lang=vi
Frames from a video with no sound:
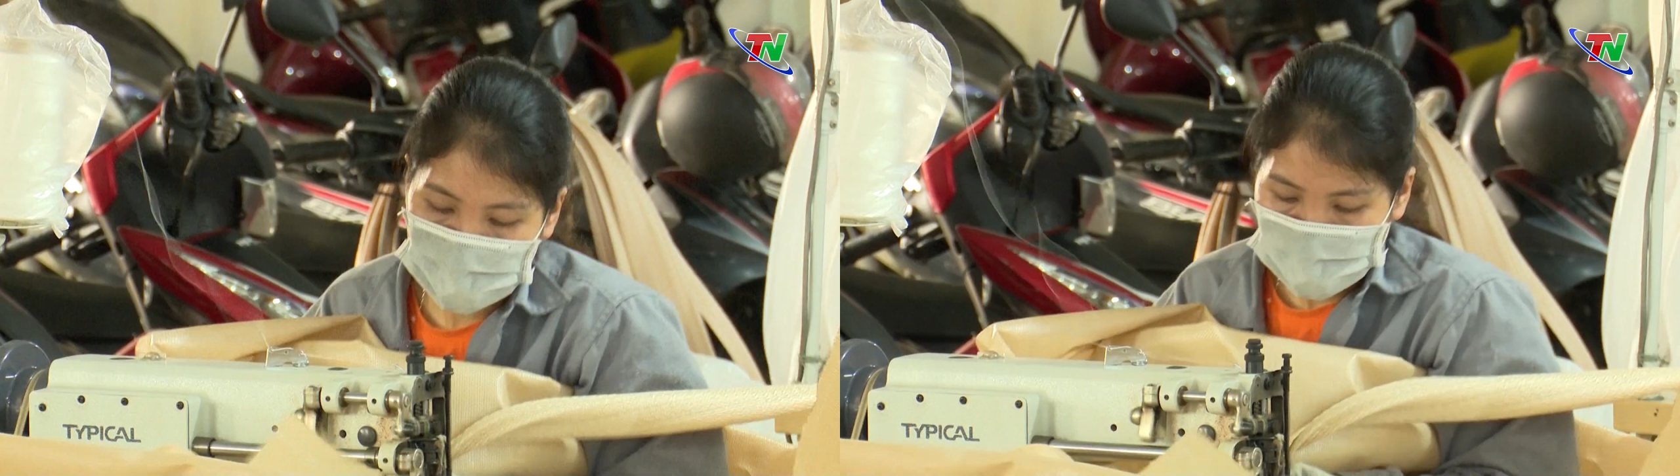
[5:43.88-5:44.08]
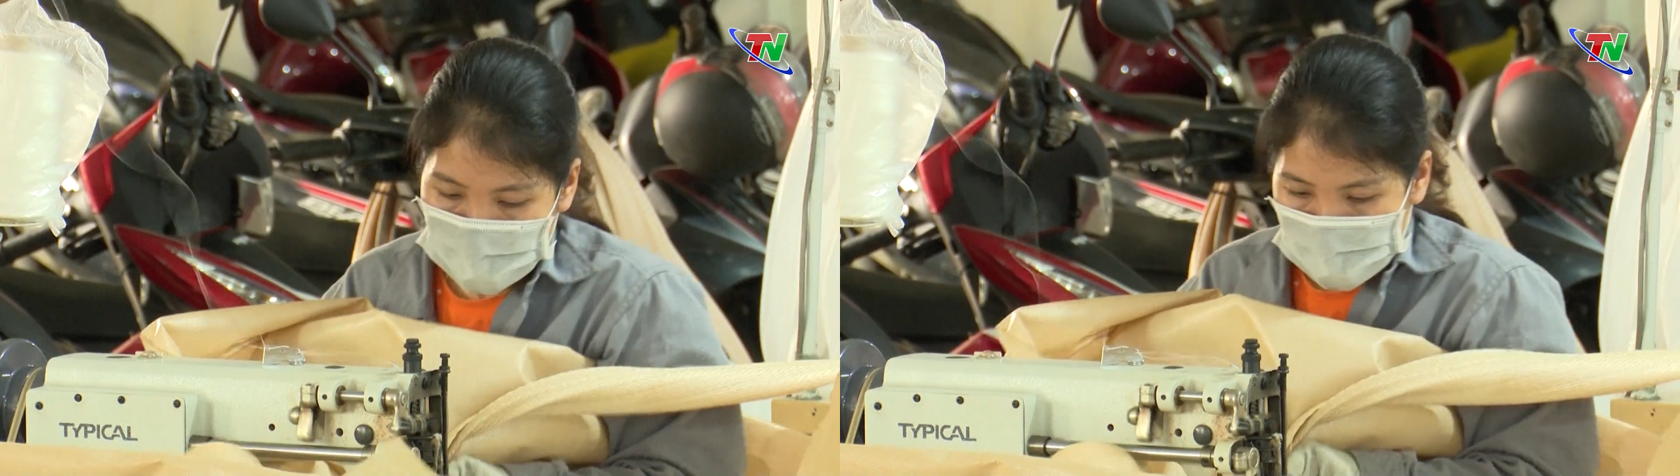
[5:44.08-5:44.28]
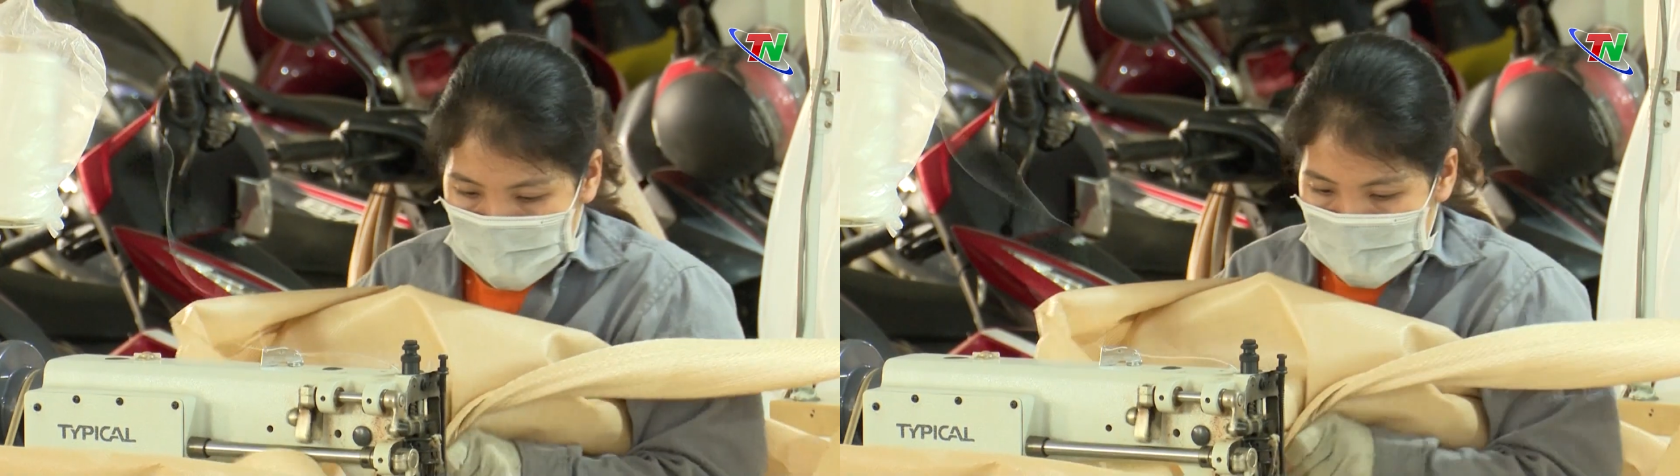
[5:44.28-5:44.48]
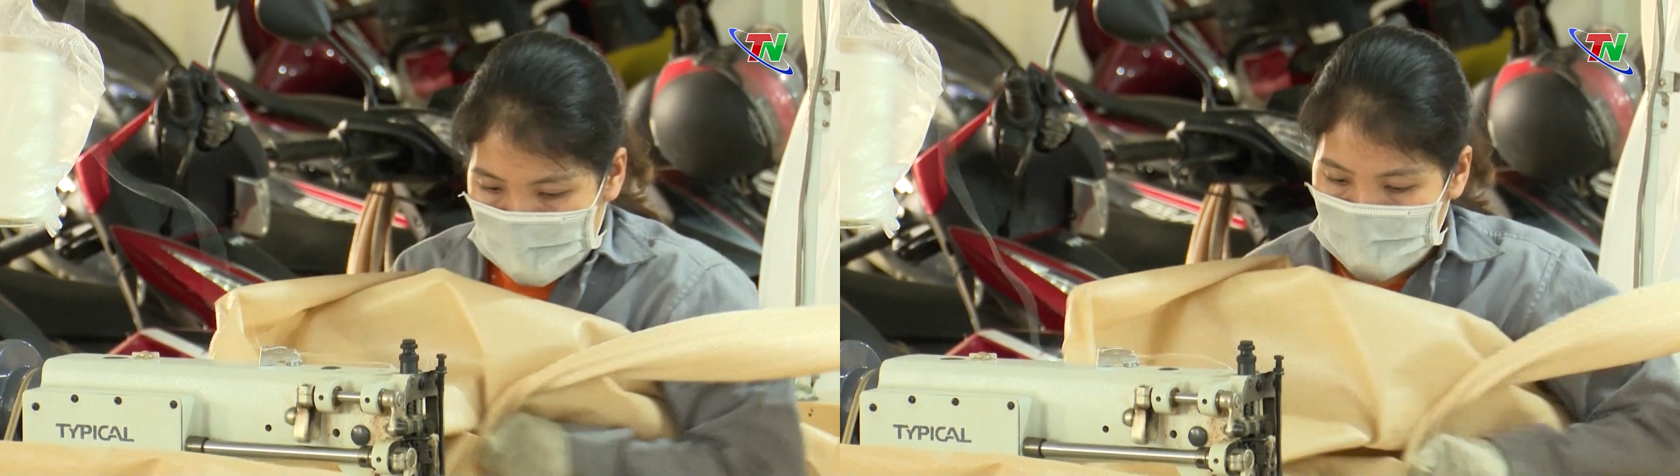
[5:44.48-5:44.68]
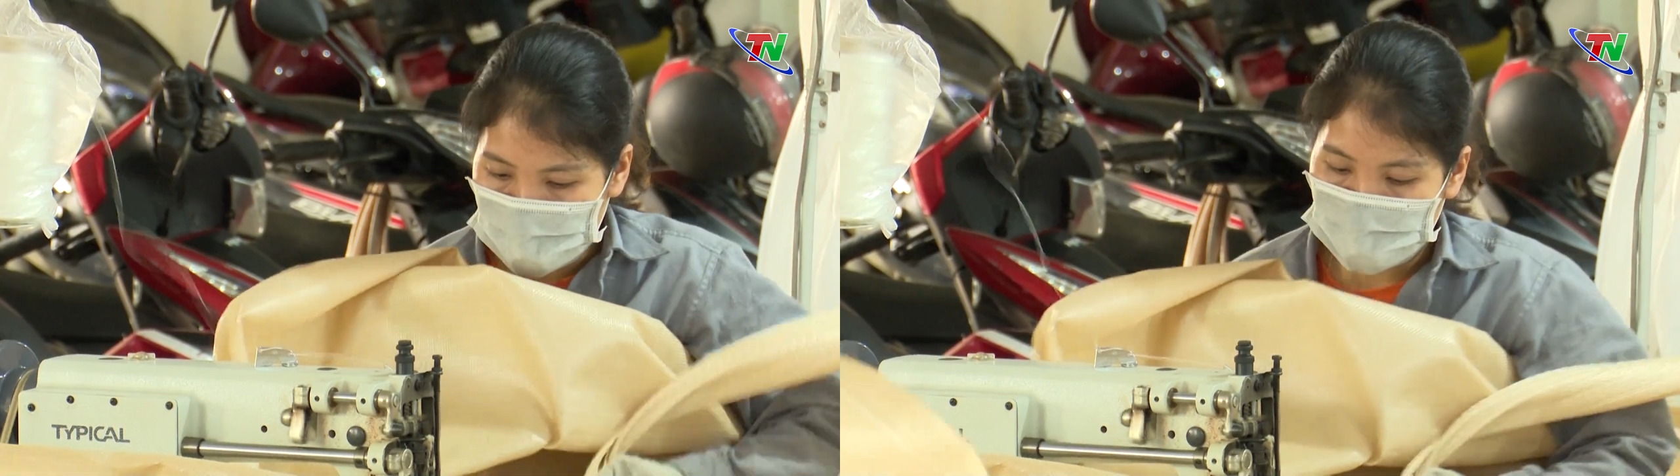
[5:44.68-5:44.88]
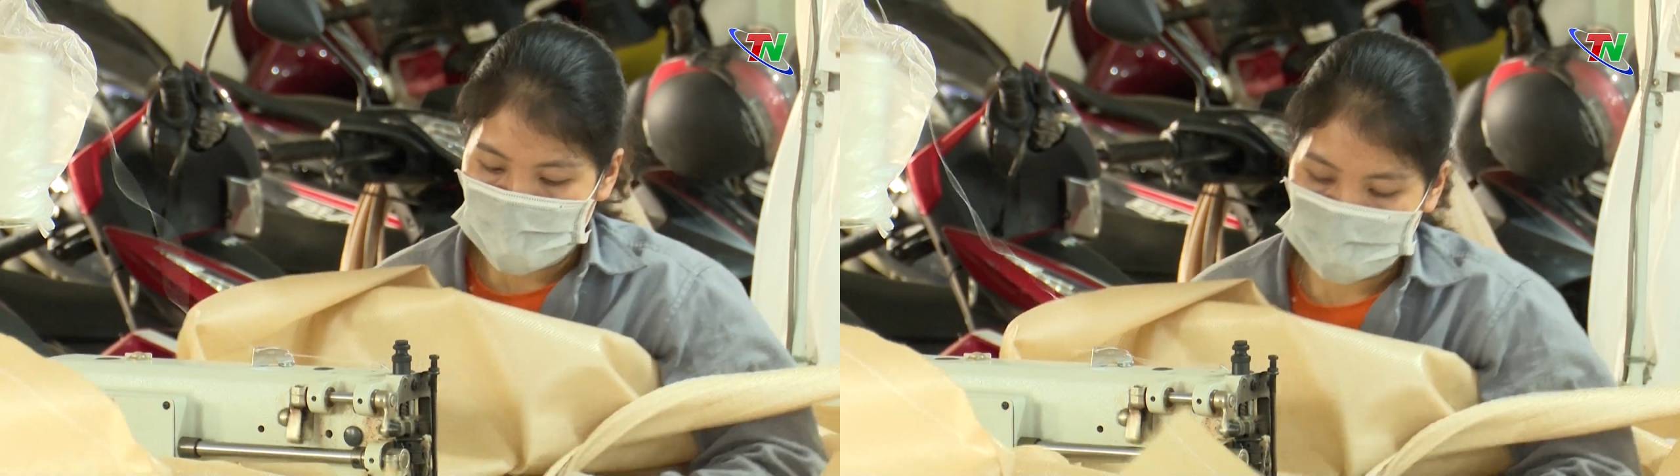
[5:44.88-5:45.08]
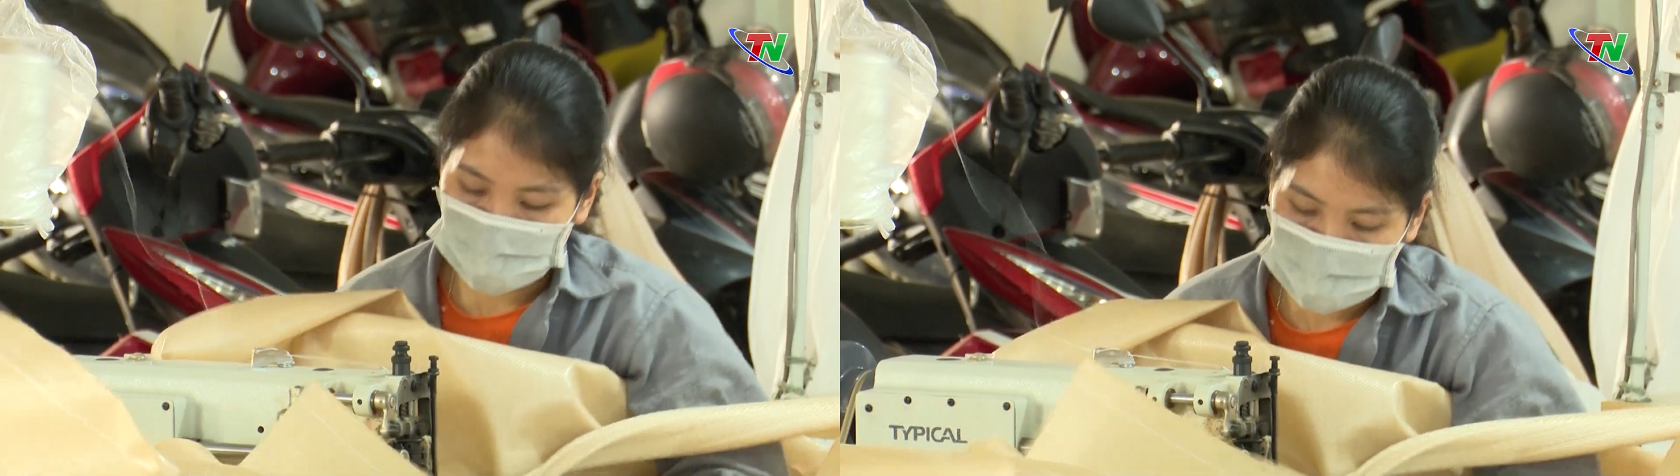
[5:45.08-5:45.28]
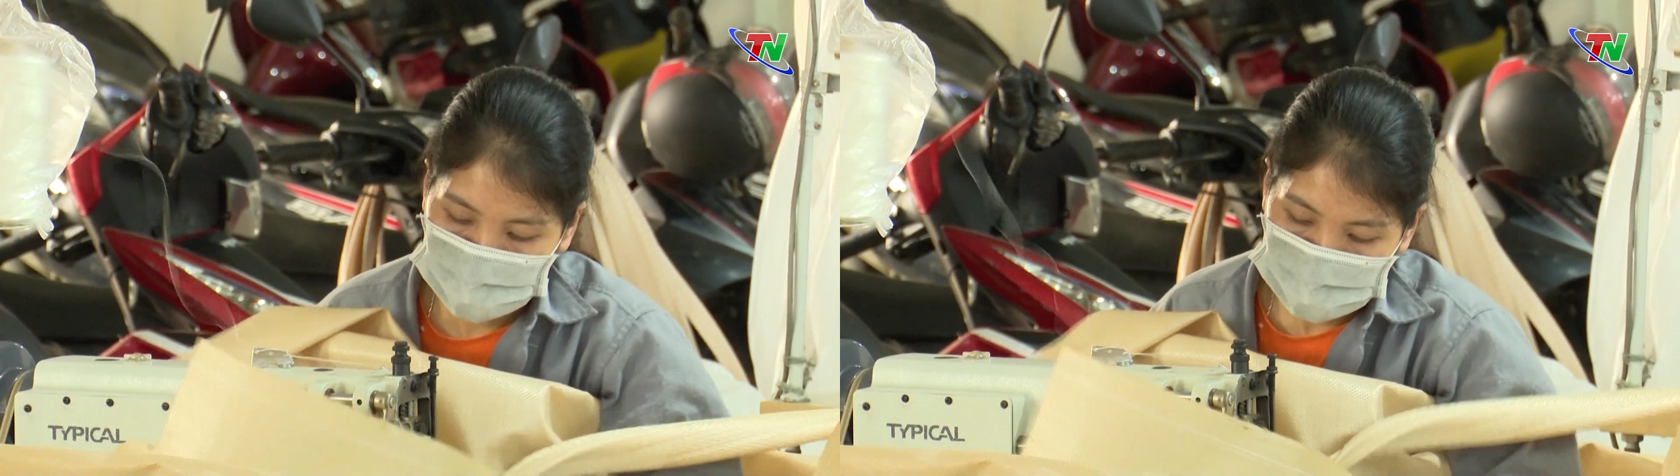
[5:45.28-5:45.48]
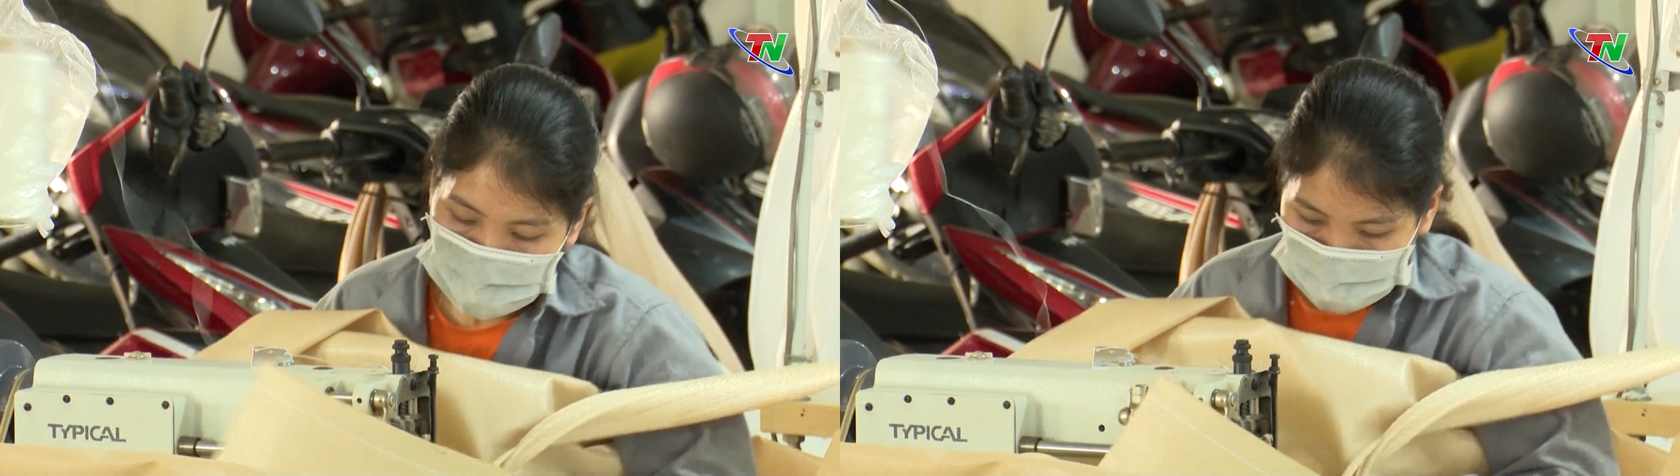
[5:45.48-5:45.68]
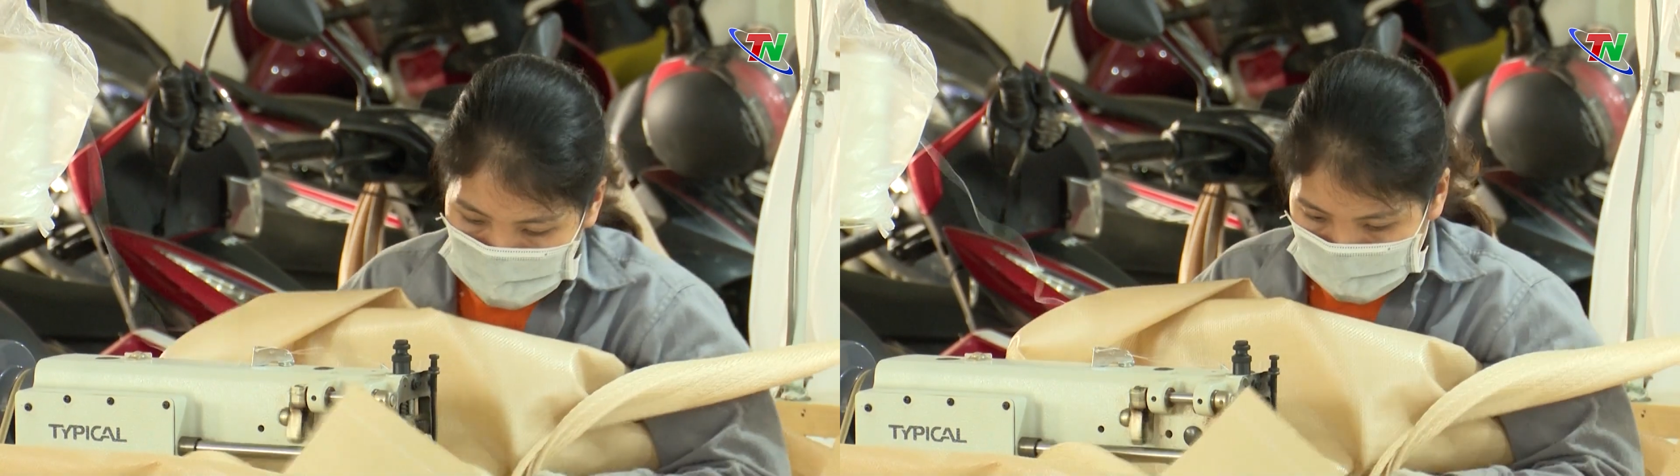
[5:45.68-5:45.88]
kinh doanh. Mặt khác, đa
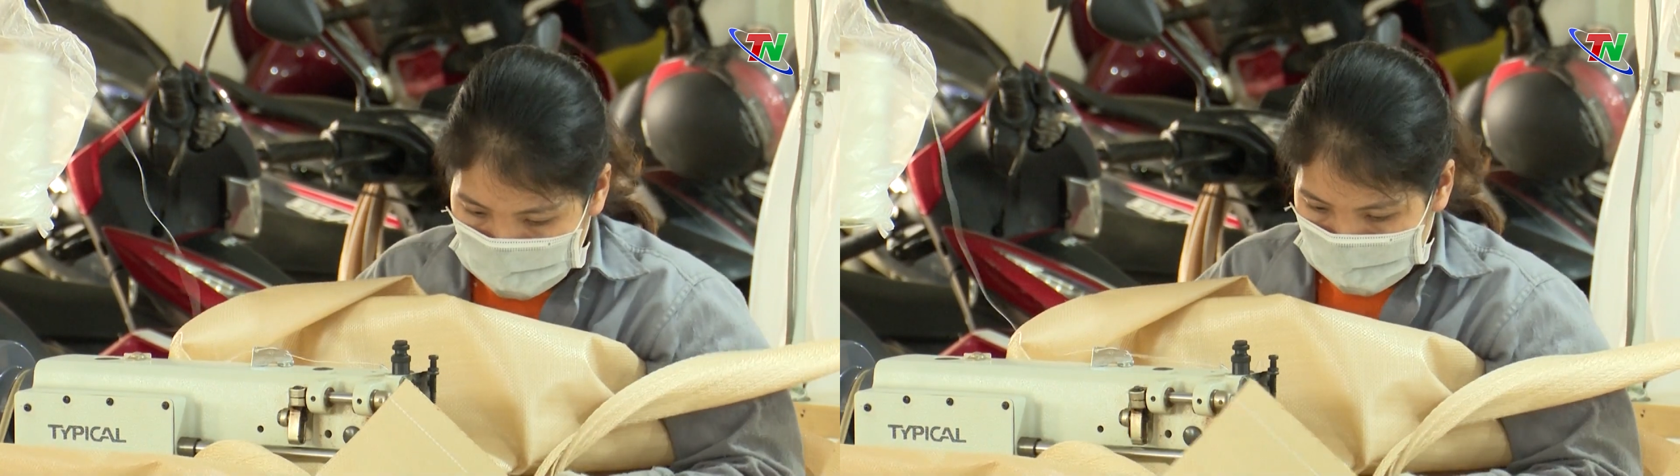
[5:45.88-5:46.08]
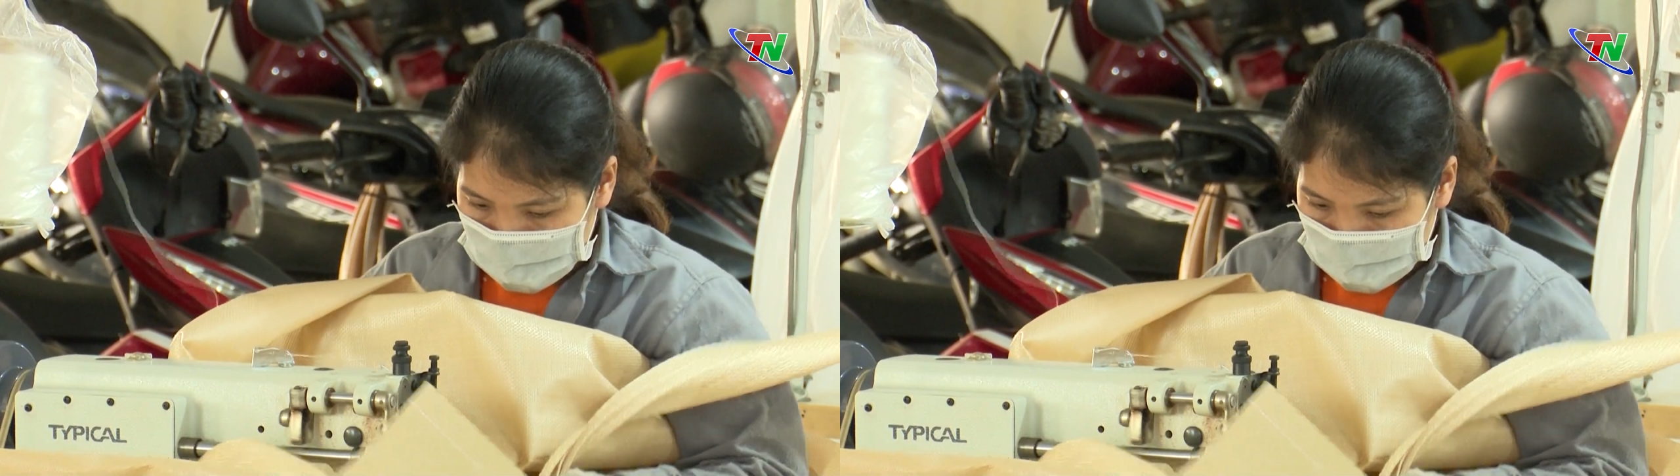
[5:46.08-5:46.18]
phần lao động